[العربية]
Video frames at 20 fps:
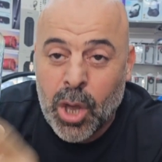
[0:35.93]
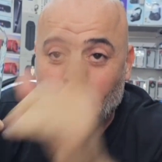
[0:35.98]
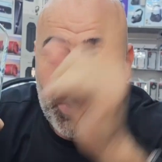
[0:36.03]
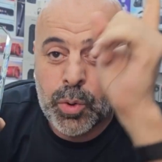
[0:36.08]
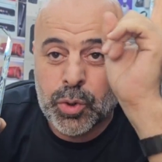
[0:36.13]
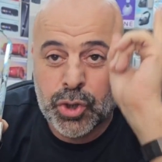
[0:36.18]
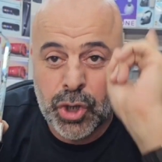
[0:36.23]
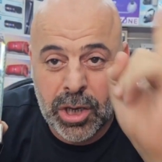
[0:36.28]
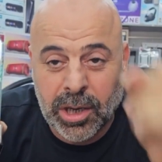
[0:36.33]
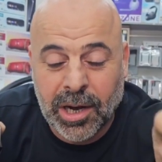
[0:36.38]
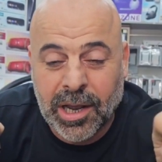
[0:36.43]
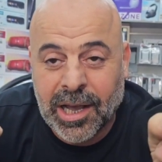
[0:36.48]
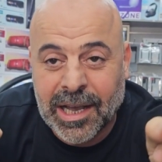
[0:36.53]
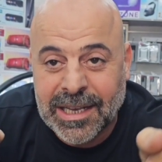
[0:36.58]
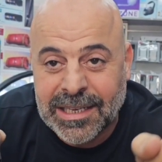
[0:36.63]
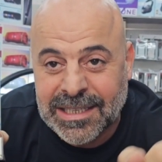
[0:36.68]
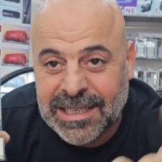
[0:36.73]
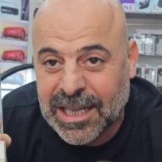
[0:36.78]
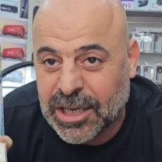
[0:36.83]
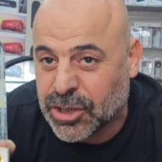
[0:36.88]
وشكر
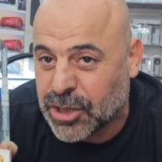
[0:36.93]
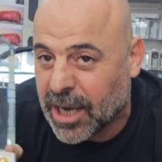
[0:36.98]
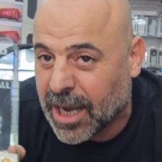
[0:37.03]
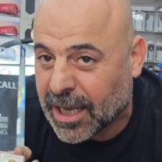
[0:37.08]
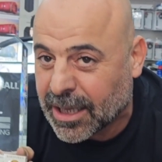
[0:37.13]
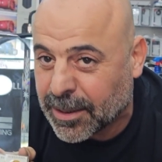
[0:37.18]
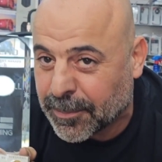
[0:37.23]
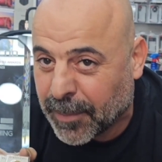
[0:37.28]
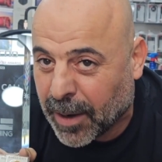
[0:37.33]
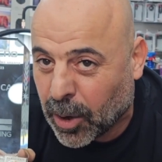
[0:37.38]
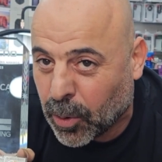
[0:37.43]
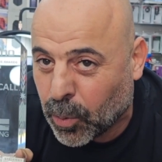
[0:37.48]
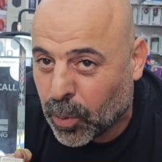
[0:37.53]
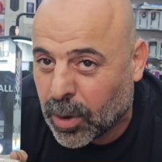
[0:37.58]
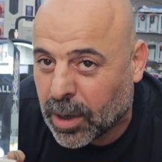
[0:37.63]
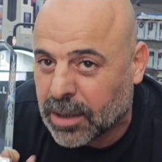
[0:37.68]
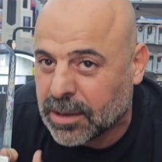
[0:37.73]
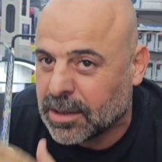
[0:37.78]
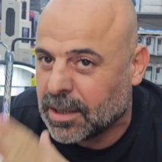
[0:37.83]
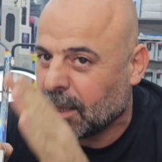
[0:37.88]
خاص لجهاد
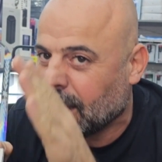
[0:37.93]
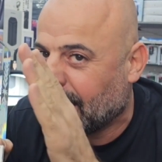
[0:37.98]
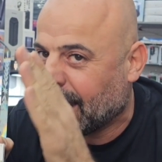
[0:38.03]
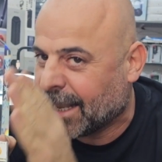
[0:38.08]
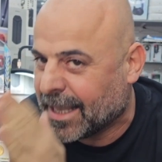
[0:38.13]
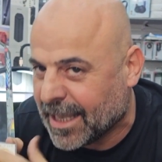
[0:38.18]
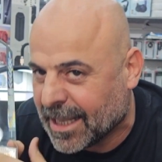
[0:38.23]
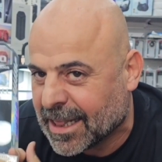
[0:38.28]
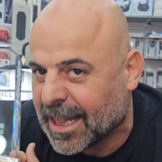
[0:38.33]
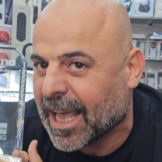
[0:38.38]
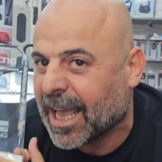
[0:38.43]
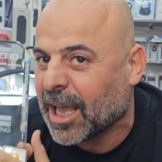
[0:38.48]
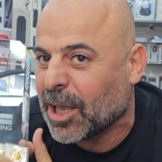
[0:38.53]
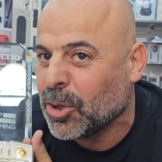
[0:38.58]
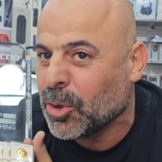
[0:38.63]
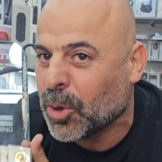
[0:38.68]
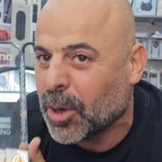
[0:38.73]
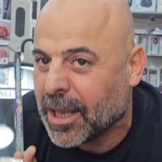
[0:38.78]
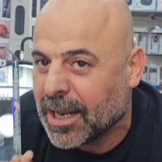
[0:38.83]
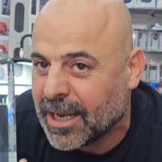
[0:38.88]
معوض أكيد
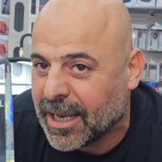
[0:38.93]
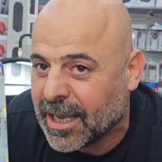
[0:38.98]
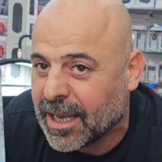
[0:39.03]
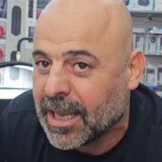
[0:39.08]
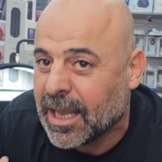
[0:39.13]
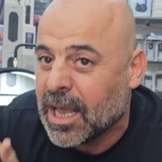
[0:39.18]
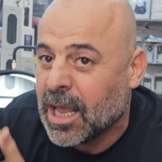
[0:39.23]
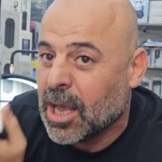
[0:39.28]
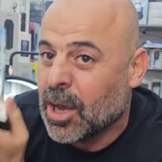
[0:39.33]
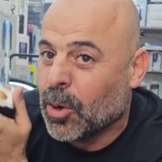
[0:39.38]
لخيو إلي